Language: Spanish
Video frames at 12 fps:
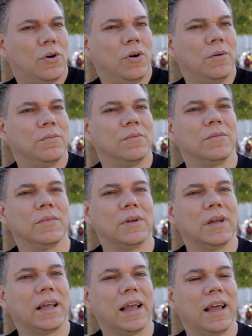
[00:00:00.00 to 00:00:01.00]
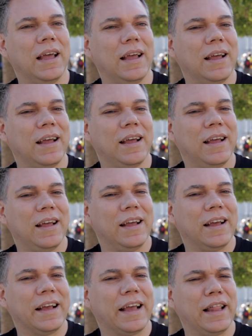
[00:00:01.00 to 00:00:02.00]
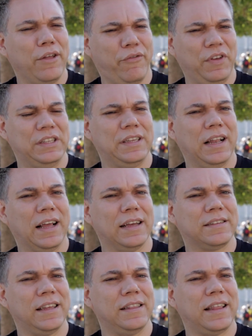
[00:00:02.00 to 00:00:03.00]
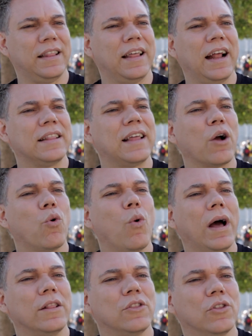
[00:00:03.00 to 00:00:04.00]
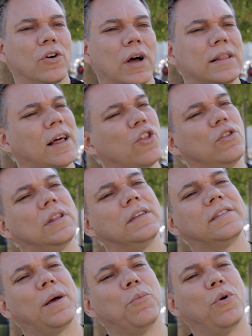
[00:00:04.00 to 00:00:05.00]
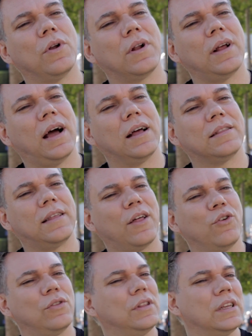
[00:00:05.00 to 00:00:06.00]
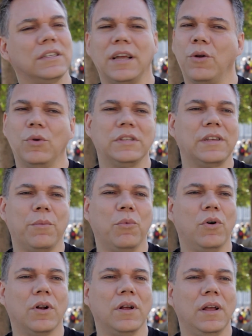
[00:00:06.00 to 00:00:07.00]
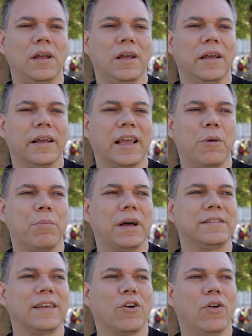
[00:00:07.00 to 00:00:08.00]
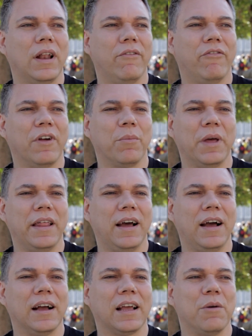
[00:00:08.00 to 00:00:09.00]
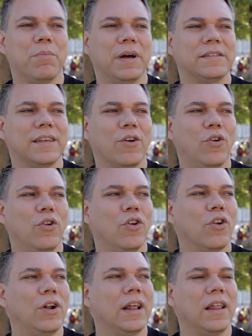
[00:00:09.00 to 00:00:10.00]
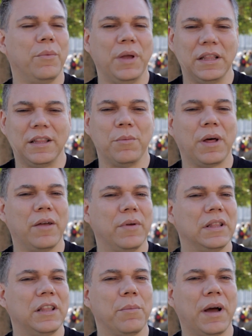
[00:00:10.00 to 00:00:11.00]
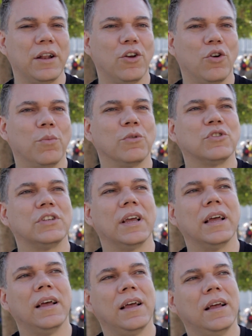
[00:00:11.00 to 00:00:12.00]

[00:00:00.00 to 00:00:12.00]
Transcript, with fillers: con qué, difícil que es entender hasta cuándo, hasta dónde es amor, hasta dónde ya no es amor, qué pasa con la enfermedad, qué pasa con los roles de víctima, de victimario, cómo se,